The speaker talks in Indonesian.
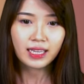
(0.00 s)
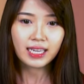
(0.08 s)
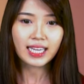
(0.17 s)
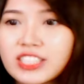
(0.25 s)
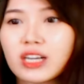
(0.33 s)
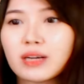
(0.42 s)

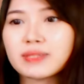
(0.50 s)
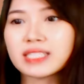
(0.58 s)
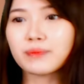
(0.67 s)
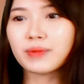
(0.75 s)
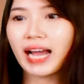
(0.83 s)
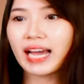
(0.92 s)
Kalian juga
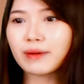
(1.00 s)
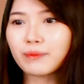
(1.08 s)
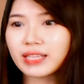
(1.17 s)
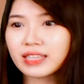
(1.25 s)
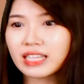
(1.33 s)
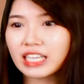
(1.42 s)
bisa meraih
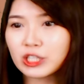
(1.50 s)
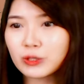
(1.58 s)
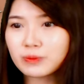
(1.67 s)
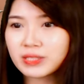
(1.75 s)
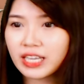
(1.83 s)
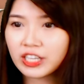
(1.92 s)
Mythic
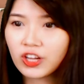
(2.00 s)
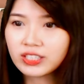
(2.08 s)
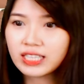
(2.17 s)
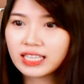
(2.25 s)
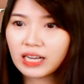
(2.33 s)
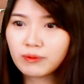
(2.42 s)
Doomsday
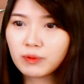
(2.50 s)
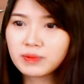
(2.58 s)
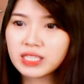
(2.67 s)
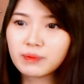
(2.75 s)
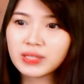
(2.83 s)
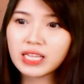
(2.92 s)
Clock dan kamu
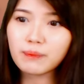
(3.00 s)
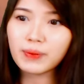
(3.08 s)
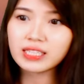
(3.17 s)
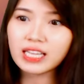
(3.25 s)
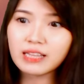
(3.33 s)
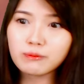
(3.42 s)
bisa
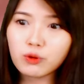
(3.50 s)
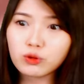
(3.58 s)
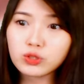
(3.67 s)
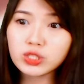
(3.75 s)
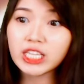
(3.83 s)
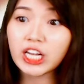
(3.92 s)
mendapatkan
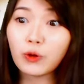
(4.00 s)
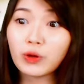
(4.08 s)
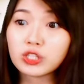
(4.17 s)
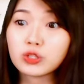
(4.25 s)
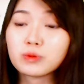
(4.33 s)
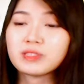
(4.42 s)
bonus
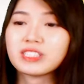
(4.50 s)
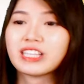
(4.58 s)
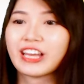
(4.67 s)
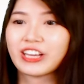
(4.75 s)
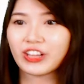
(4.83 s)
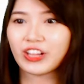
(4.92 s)
Heroic
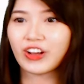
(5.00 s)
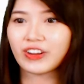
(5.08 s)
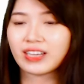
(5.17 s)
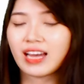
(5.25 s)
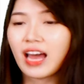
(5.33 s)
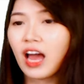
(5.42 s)
Doomsday
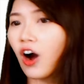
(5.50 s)
Clock.